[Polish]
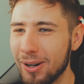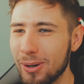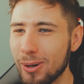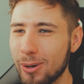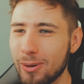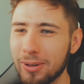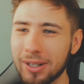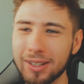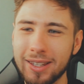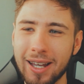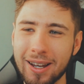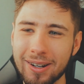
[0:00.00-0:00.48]

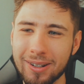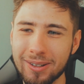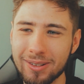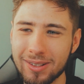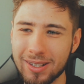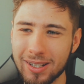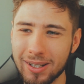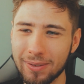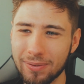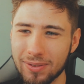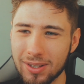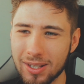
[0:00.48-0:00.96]

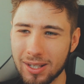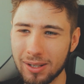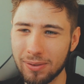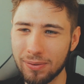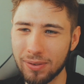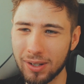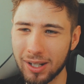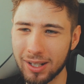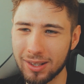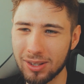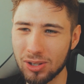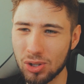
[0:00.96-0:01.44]
układając je w
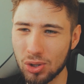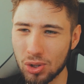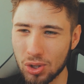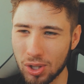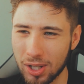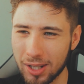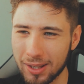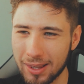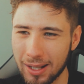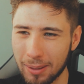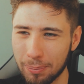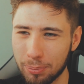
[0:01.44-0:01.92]
cyfrę
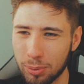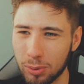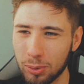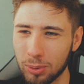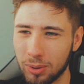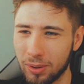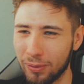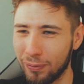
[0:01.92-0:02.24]
3 na pół